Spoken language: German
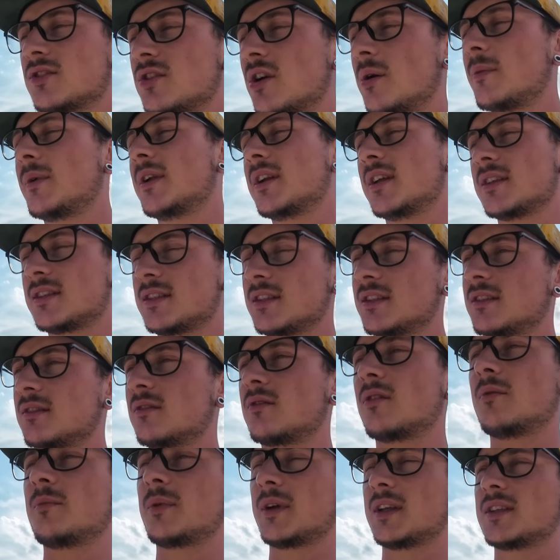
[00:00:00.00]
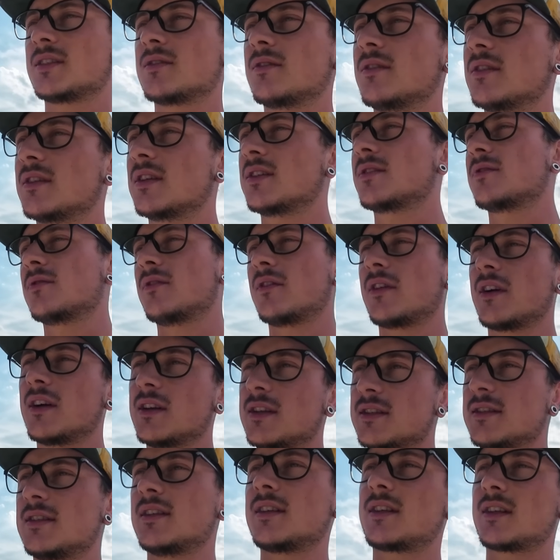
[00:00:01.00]
Ich schau mal, dass ich einen Kompressor oder so
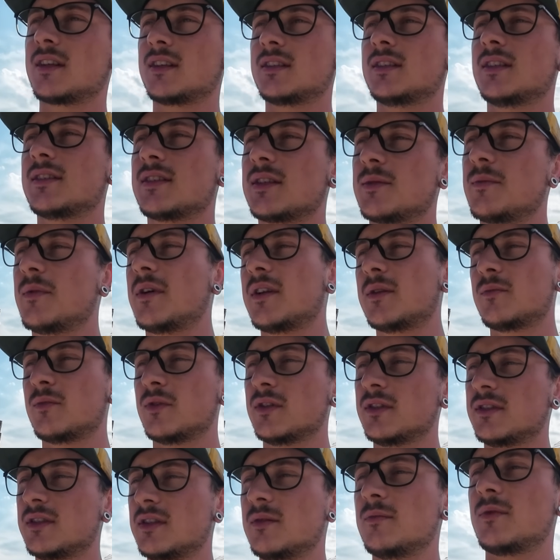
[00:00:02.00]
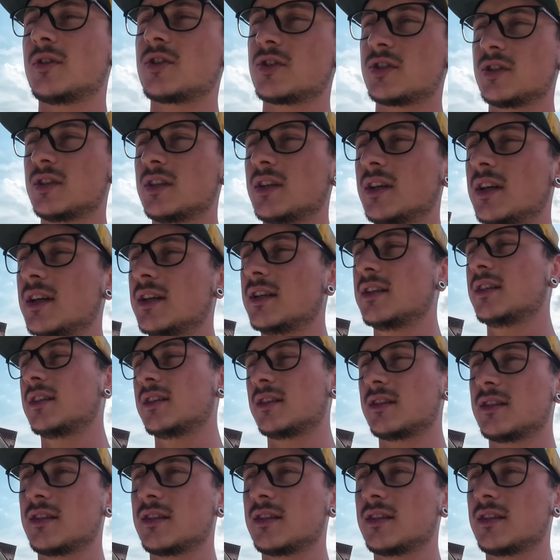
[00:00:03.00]
organisiert kriege, dass ich meine Montiermaschine reinigen